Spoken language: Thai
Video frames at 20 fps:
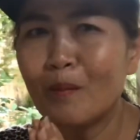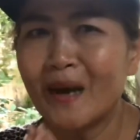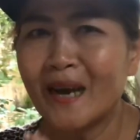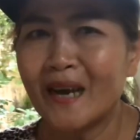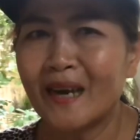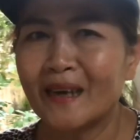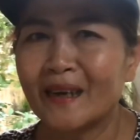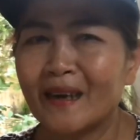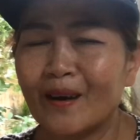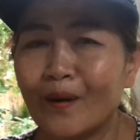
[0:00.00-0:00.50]
บ้าน
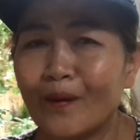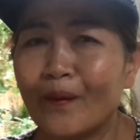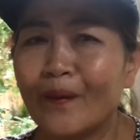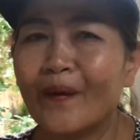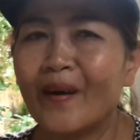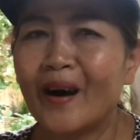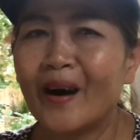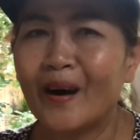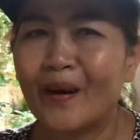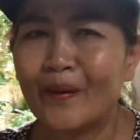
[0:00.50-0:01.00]
ค่ะขอ
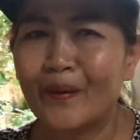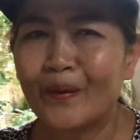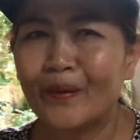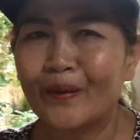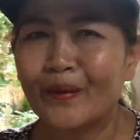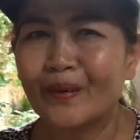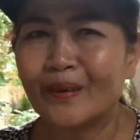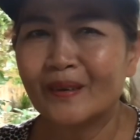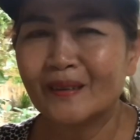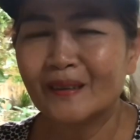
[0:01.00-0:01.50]
เอา
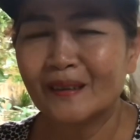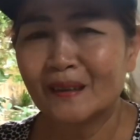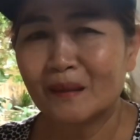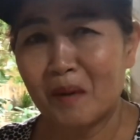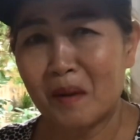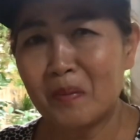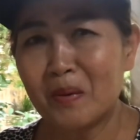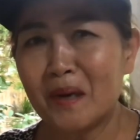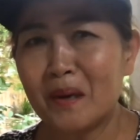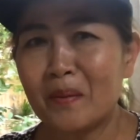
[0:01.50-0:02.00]

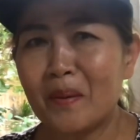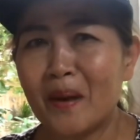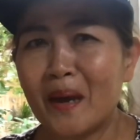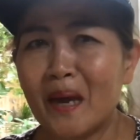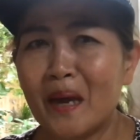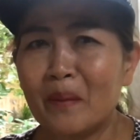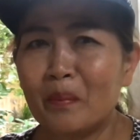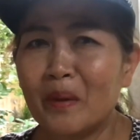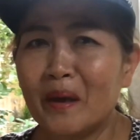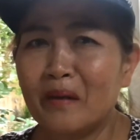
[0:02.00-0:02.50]
มาเผยแพร่
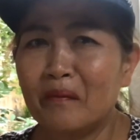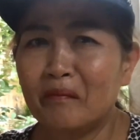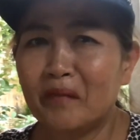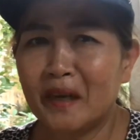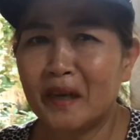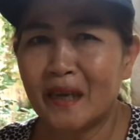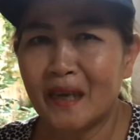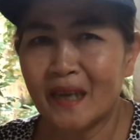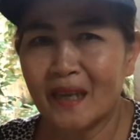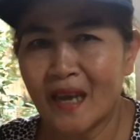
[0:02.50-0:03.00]
เป็นวิ
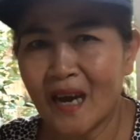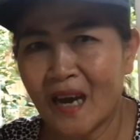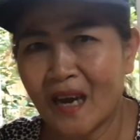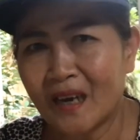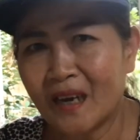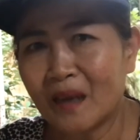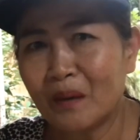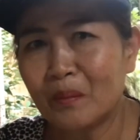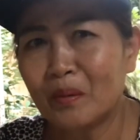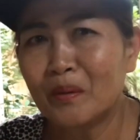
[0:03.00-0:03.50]
ทยาทาน
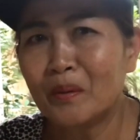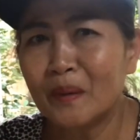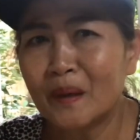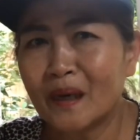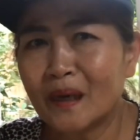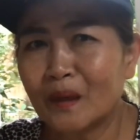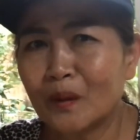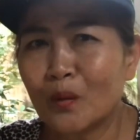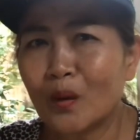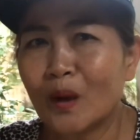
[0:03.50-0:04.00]
ให้เพื่อ
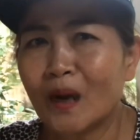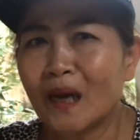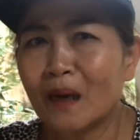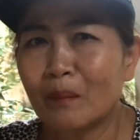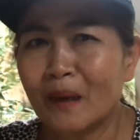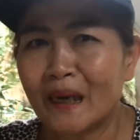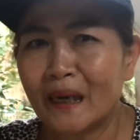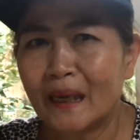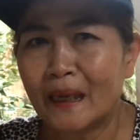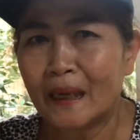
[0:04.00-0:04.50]
นๆคนรัก
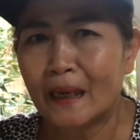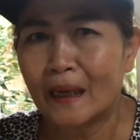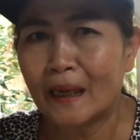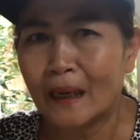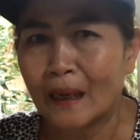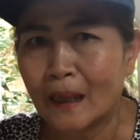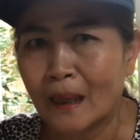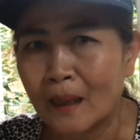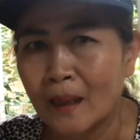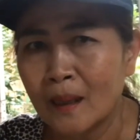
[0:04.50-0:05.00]
บ้านดินนะ
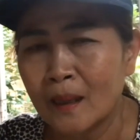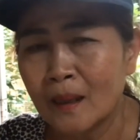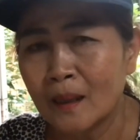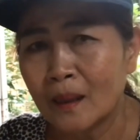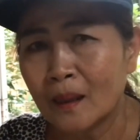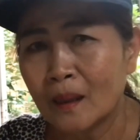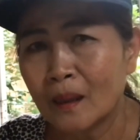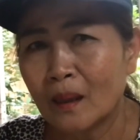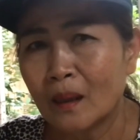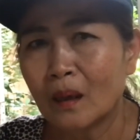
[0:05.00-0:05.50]
คะ
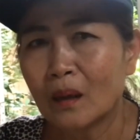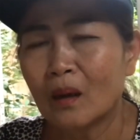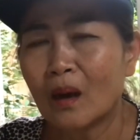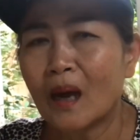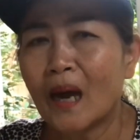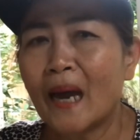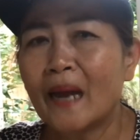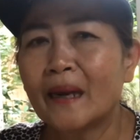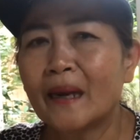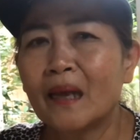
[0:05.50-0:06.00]

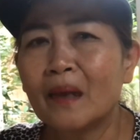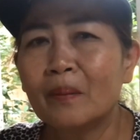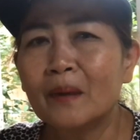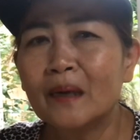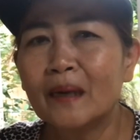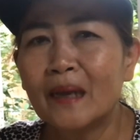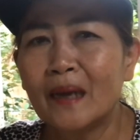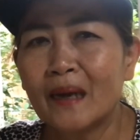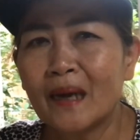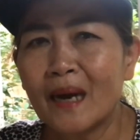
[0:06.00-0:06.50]
คันเทพื้น
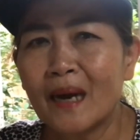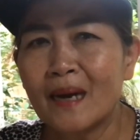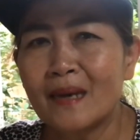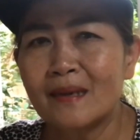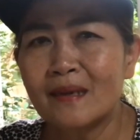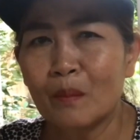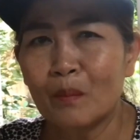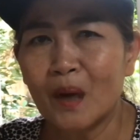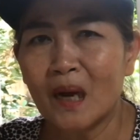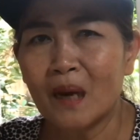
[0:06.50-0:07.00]
เทคาน
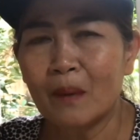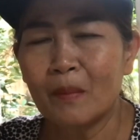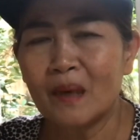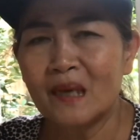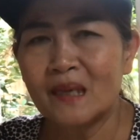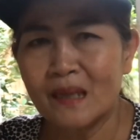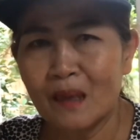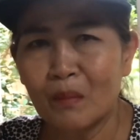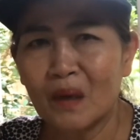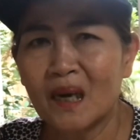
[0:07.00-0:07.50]
สำคัญไหม
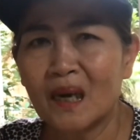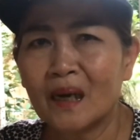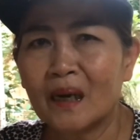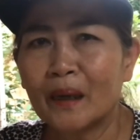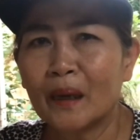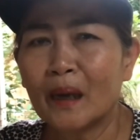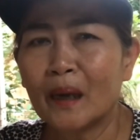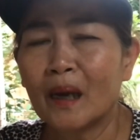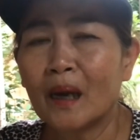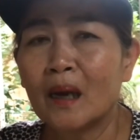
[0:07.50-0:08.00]
สำคัญ
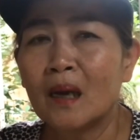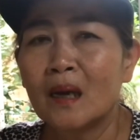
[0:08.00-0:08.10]
นะคะ